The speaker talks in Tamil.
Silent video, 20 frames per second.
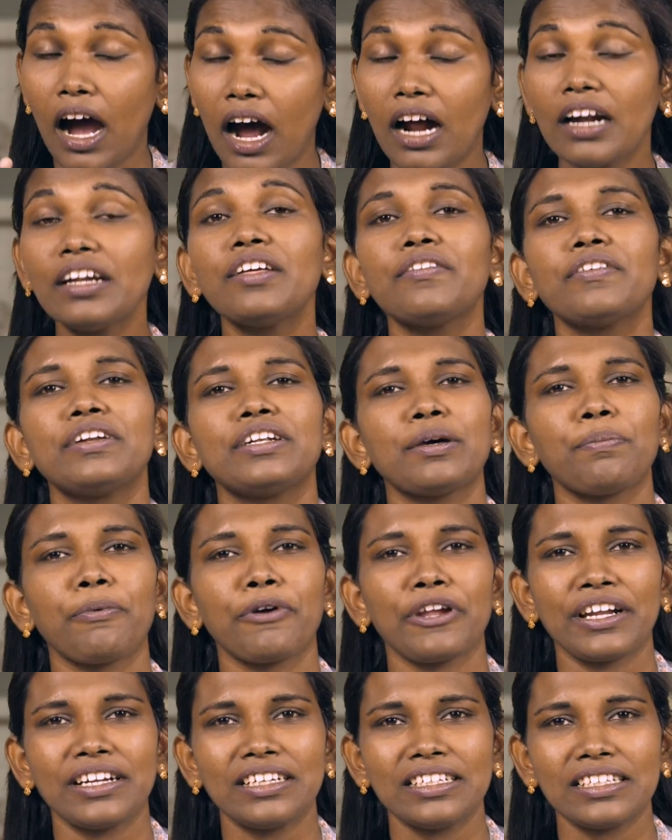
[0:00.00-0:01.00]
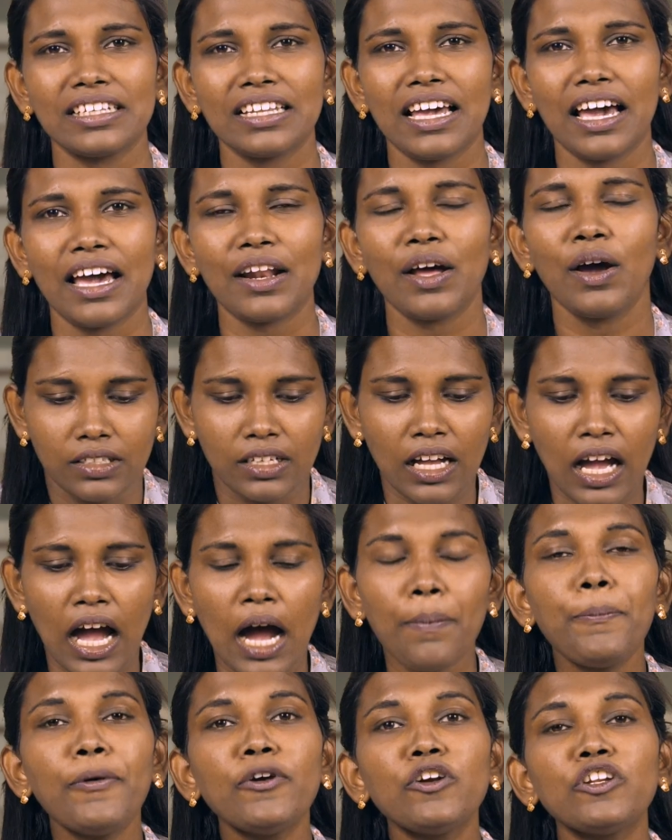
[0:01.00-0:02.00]
ஆண்டவர்கிட்ட போய் அழுகிறார்
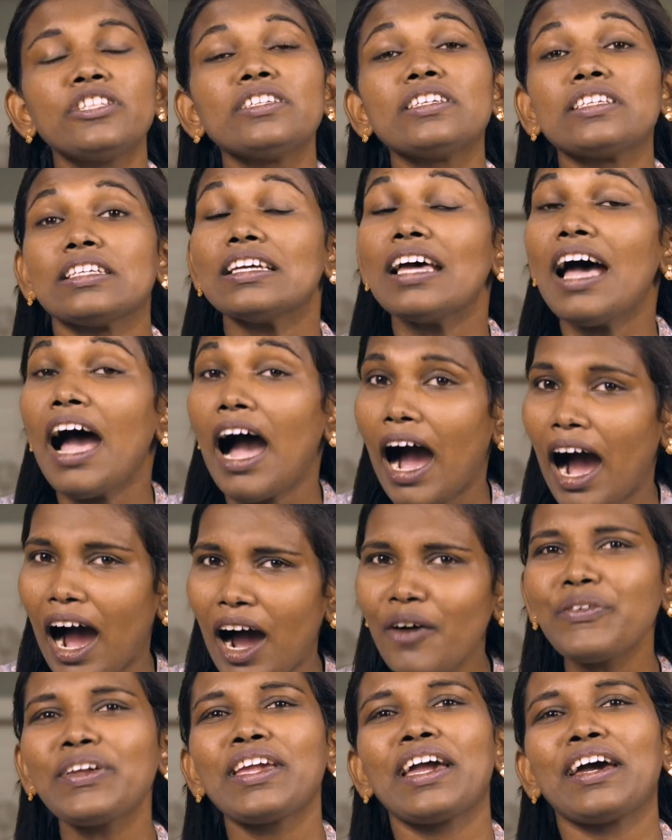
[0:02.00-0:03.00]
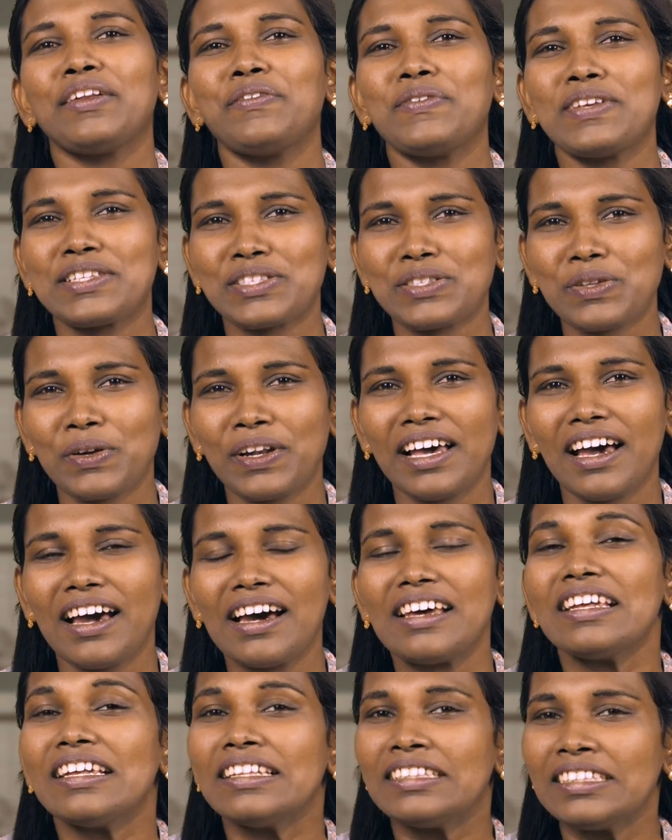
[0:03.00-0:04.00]
அப்பொழுது ஆவியானவர்
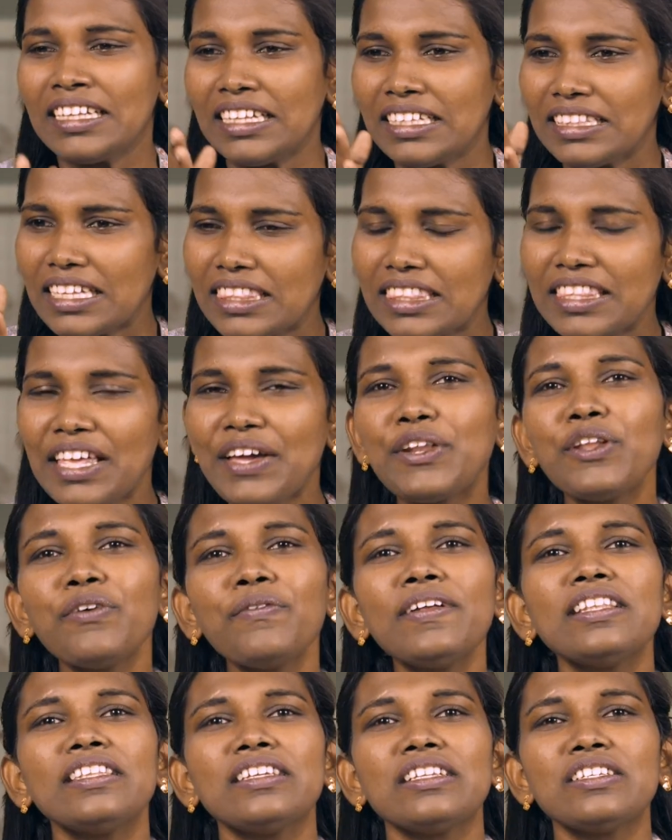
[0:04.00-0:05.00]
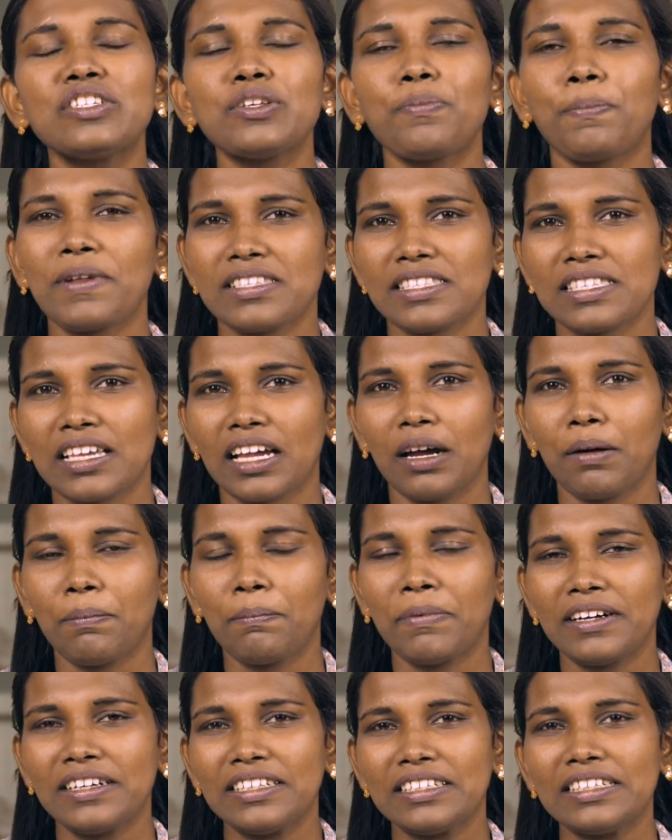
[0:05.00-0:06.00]
சொன்னார் நீ இந்த தெருவில் நின்று பிரசங்கம்
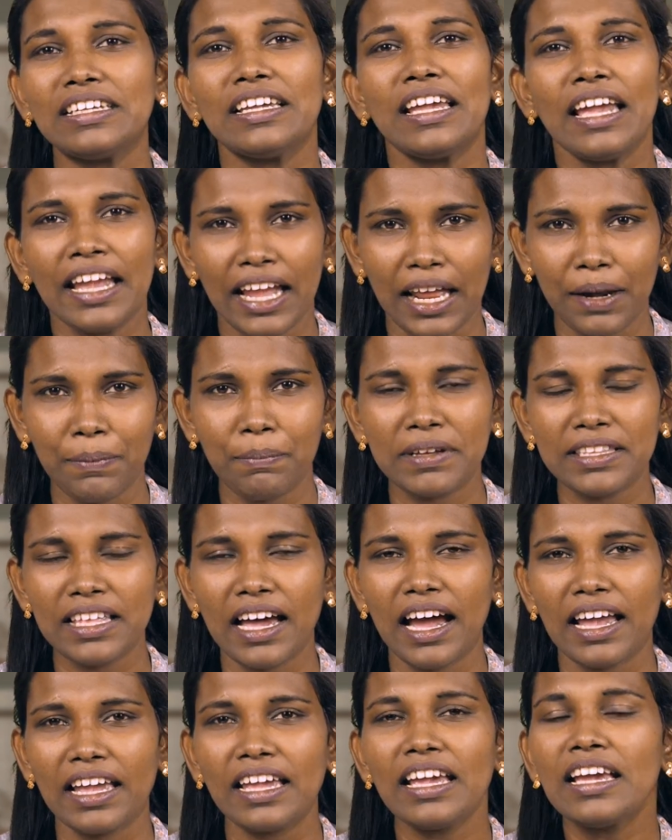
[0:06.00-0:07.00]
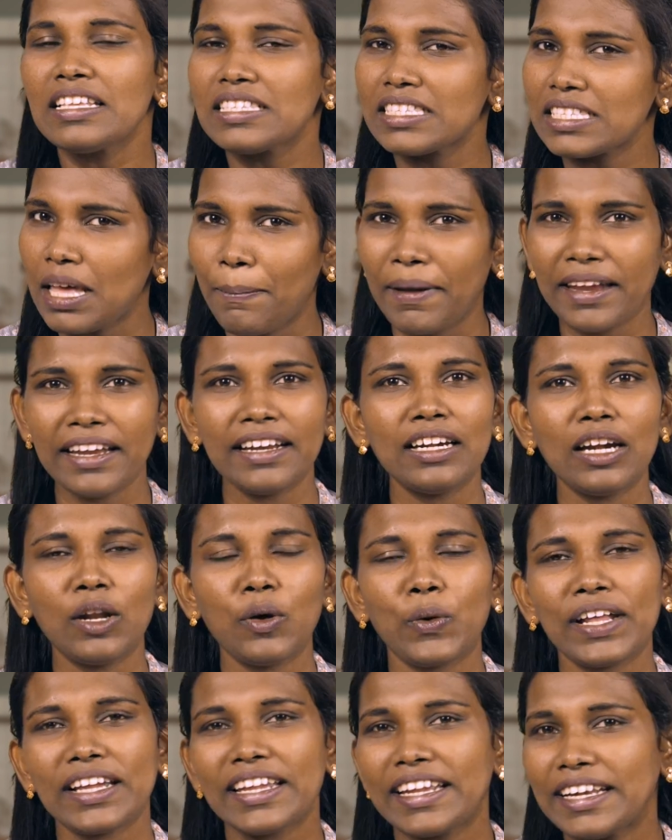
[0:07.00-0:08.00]
பண்ணு என்பதாய் சபைகளில்
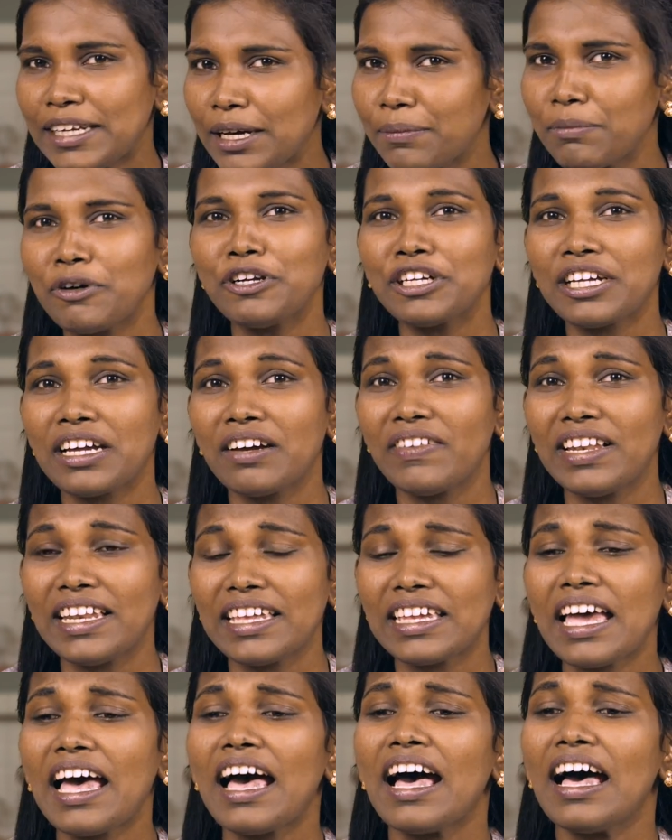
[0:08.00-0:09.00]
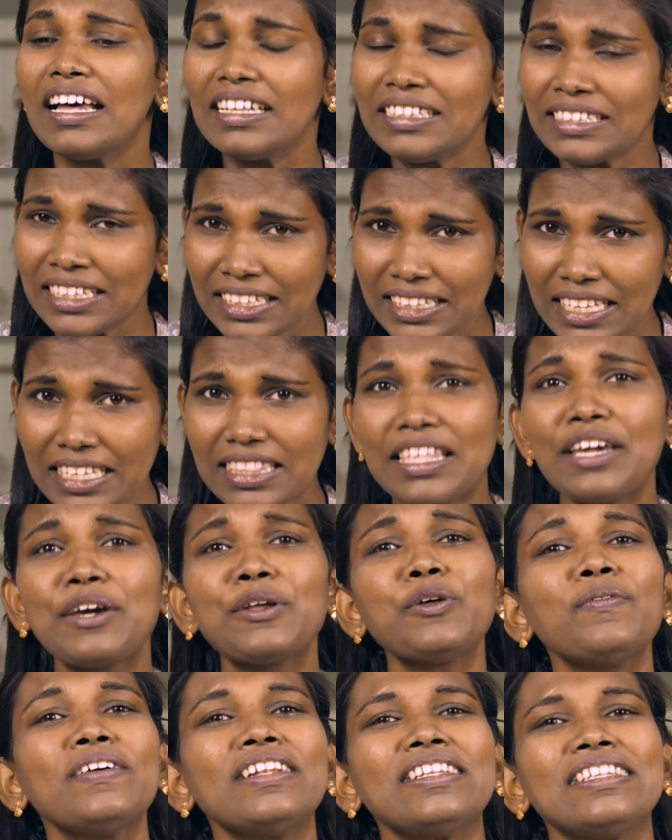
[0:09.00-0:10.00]
உனக்கு இடம் கொடுக்கவில்லையா நீ இந்த
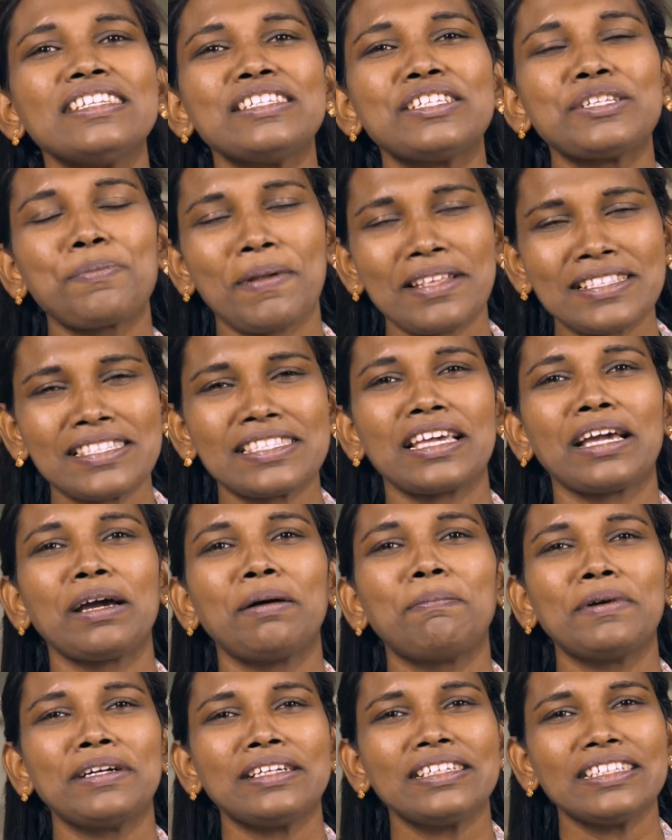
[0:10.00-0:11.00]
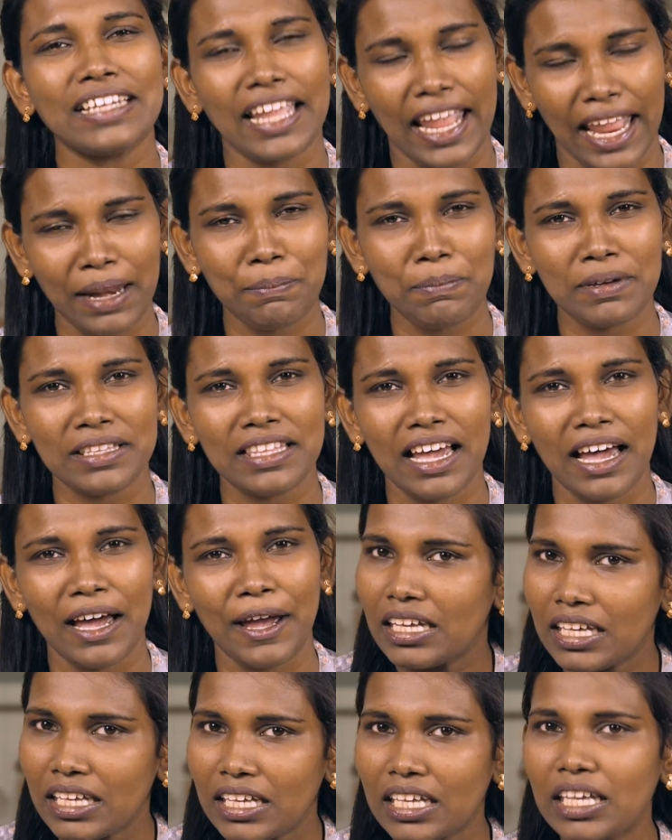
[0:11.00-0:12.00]
தெருவில் நின்று பிரசங்கம் பண்ணு
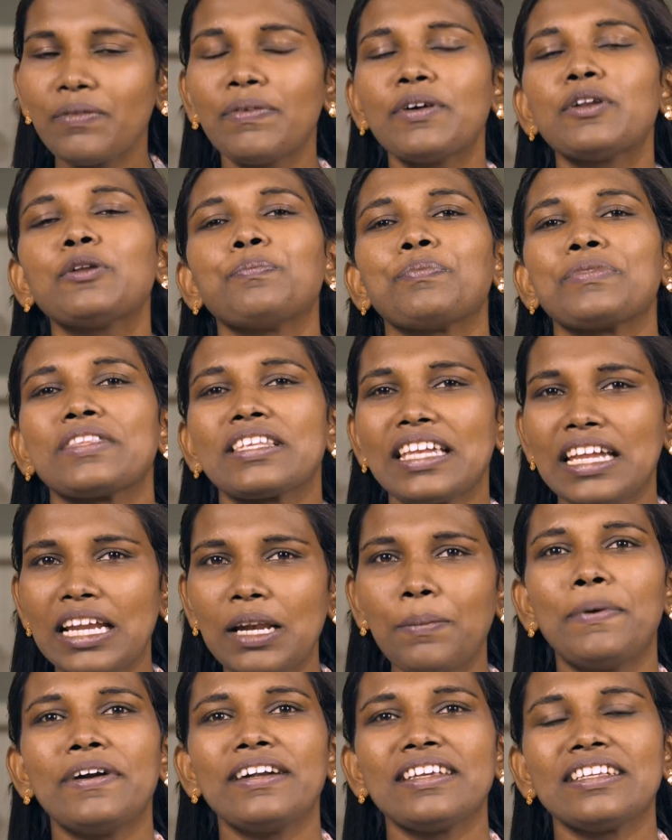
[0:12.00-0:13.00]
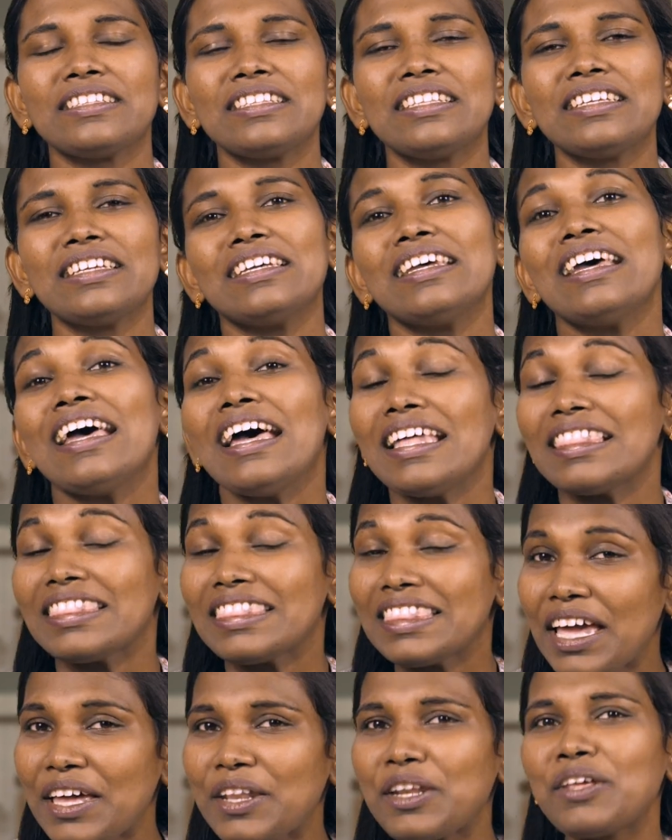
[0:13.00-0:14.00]
என்பதாய் இவரும் கீழ்ப்படிந்து
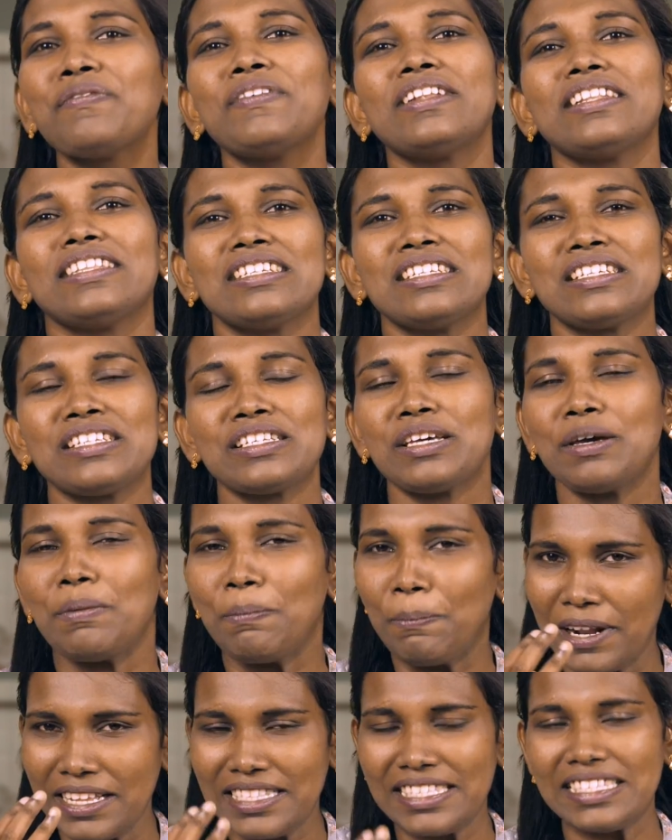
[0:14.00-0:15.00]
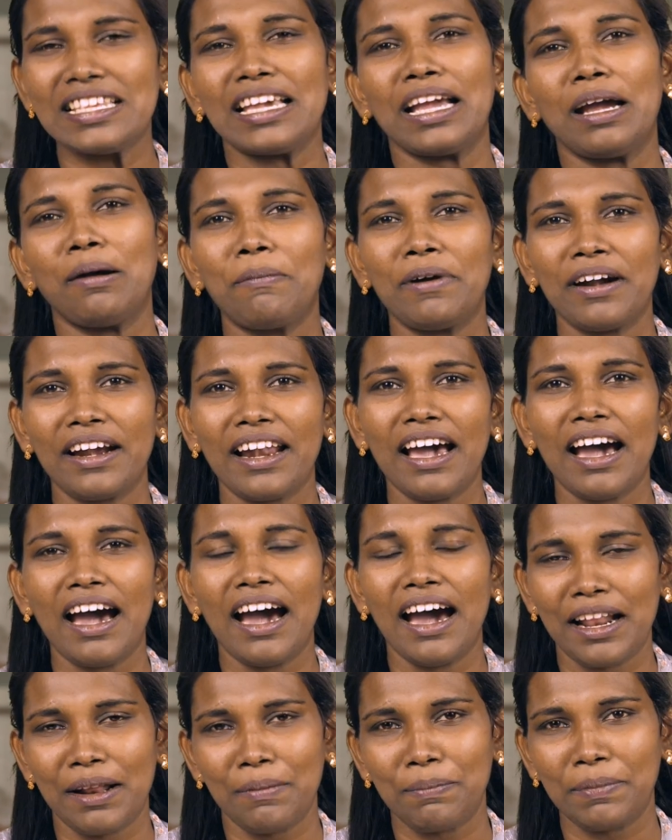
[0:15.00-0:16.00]
தெருவில் நின்று பிரசங்கம் பண்ண
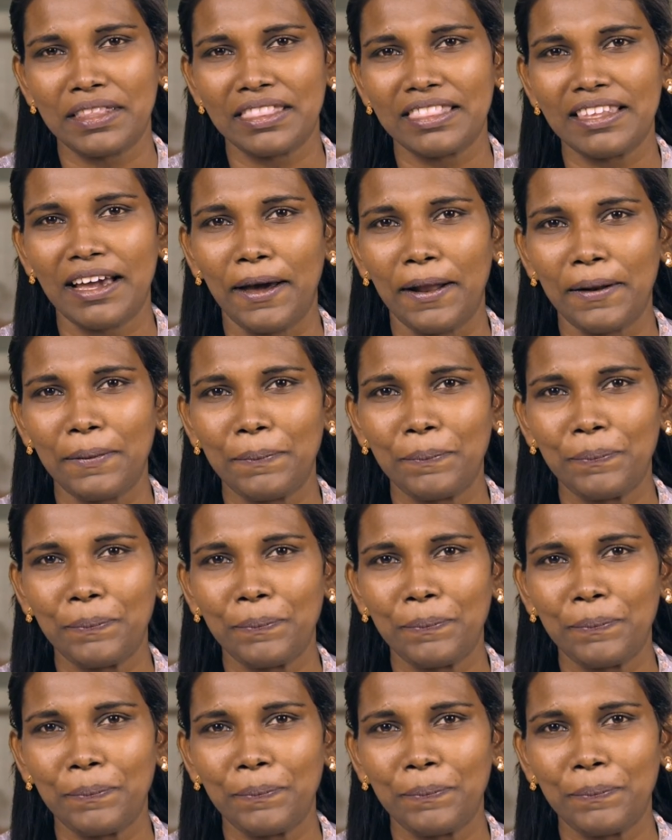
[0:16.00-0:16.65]
ஆரம்பித்தார்